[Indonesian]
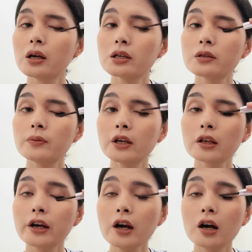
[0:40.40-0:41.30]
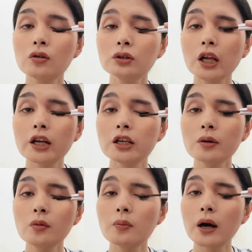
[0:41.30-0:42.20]
sebenarnya aku
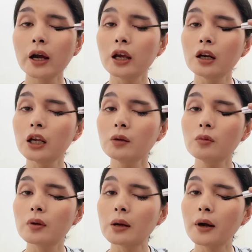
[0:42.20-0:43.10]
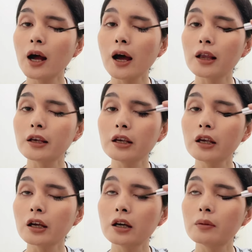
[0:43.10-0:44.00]
tadinya mau pakai ini beberapa hari
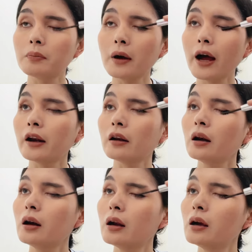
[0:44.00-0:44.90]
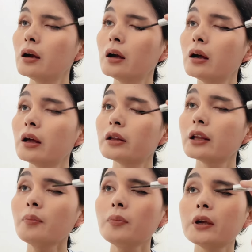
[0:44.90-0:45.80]
ke depan
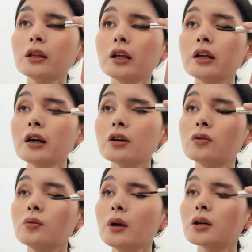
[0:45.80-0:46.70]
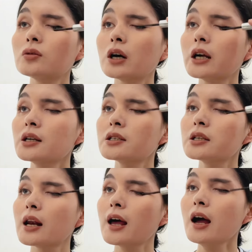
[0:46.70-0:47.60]
tapi tadi aku melakukan
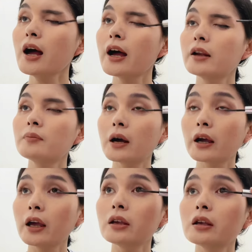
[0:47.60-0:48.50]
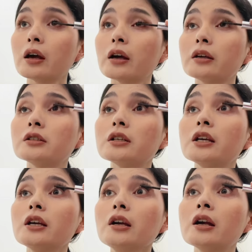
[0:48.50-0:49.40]
kesalahan pakainya jadi